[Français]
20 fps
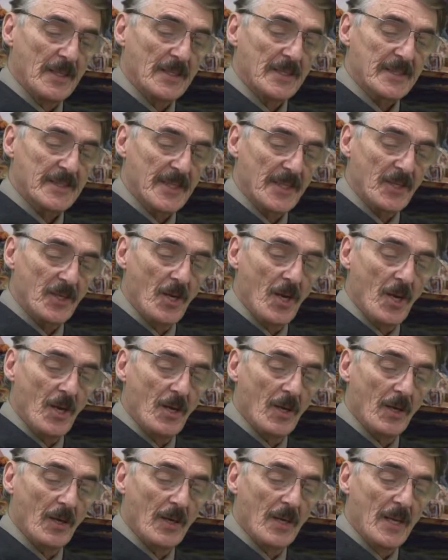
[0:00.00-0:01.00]

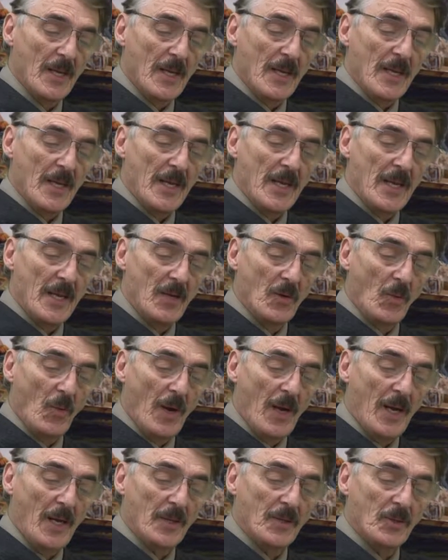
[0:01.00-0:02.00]
Seigneur,
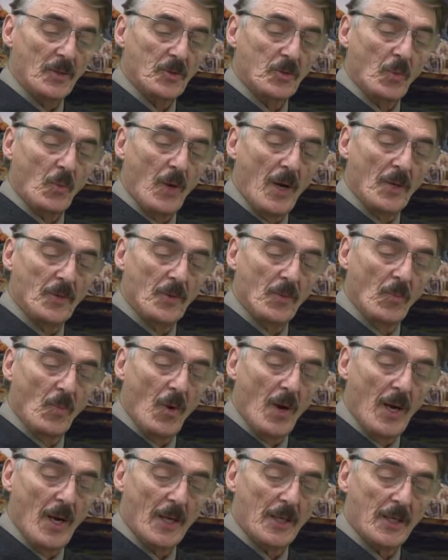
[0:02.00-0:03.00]
éloigne-toi de
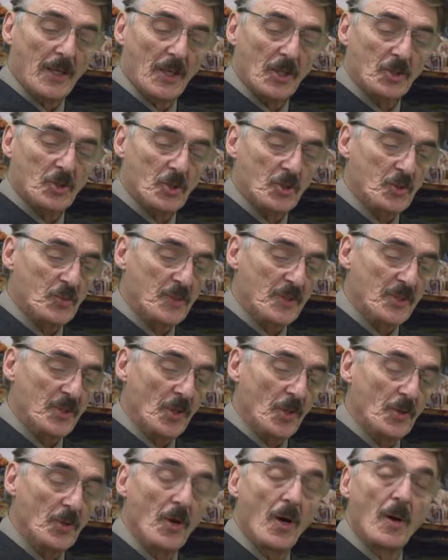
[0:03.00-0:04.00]
moi, car je suis
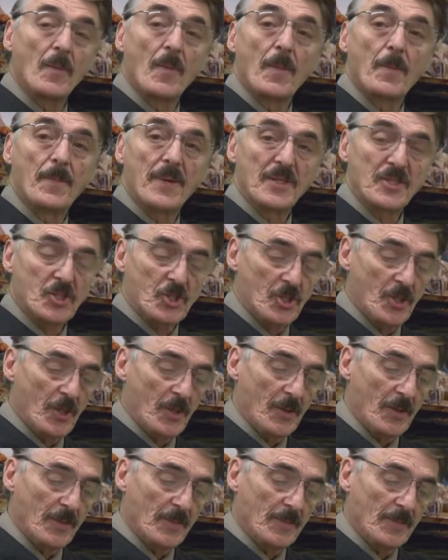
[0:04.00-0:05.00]
un homme
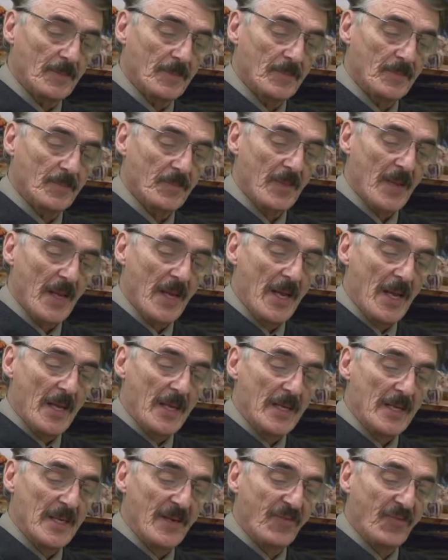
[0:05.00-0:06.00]
pécheur.
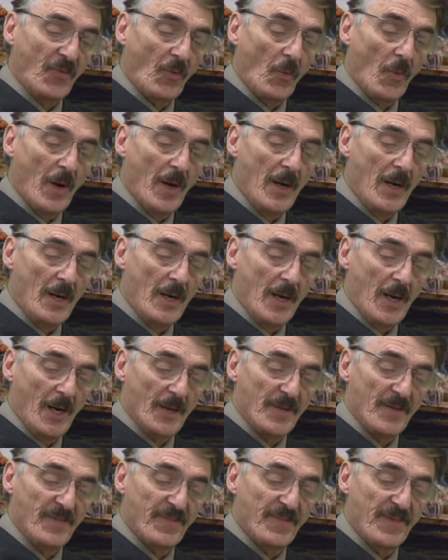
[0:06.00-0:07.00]
L'effroi,
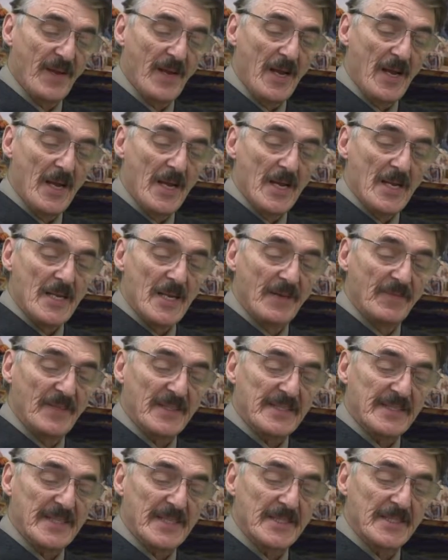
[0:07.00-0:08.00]
en effet, l'avait
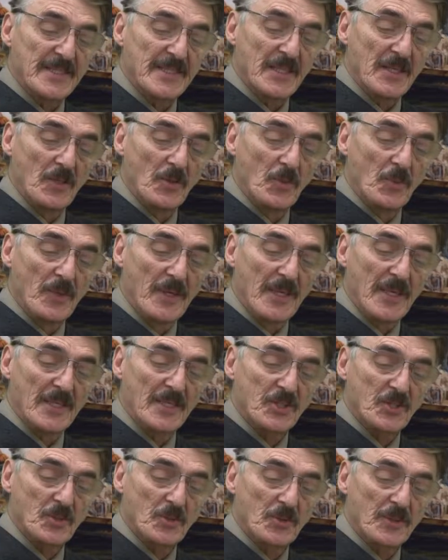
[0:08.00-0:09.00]
saisi, lui et
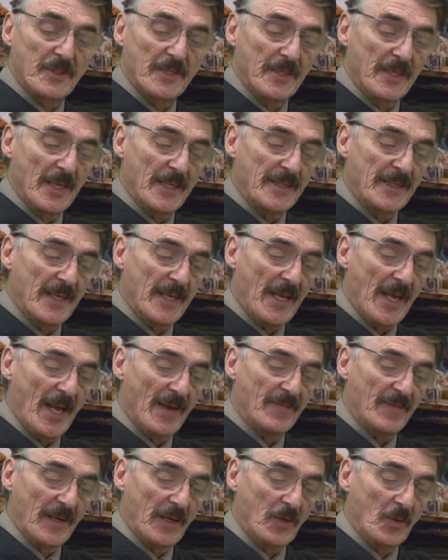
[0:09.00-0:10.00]
ceux qui étaient
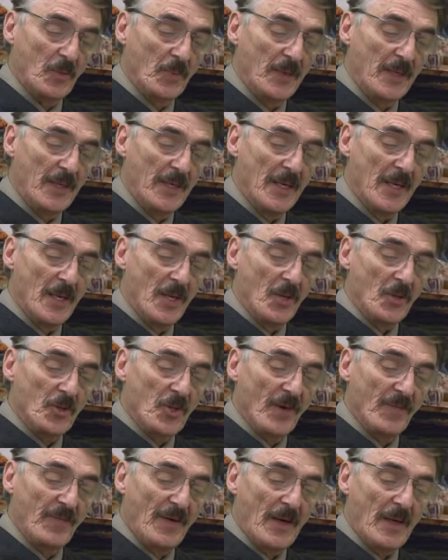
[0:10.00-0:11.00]
avec lui,
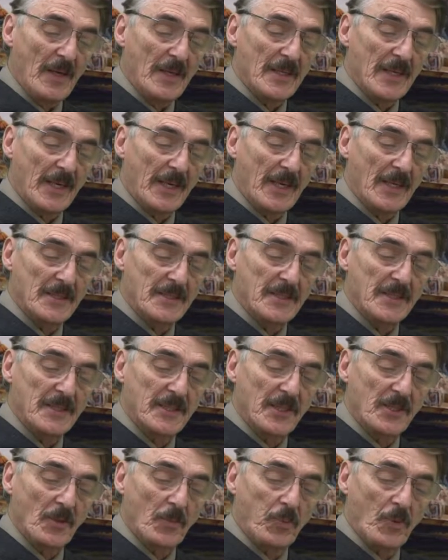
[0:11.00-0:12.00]
devant la
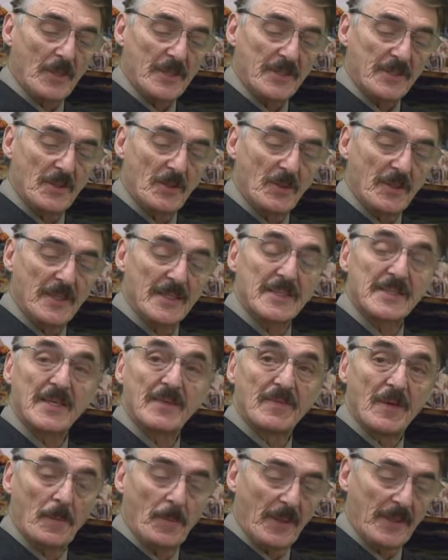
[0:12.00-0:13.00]
quantité de poissons qu'ils
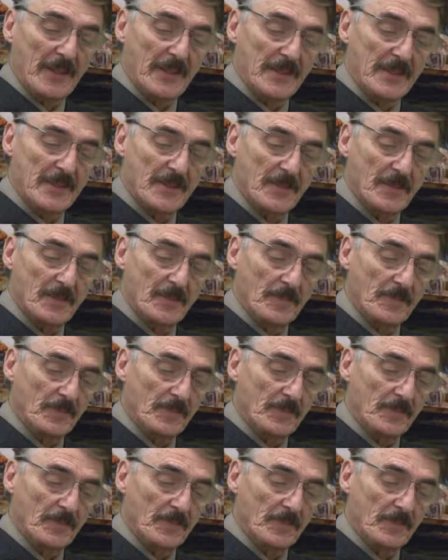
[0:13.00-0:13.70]
avaient prise.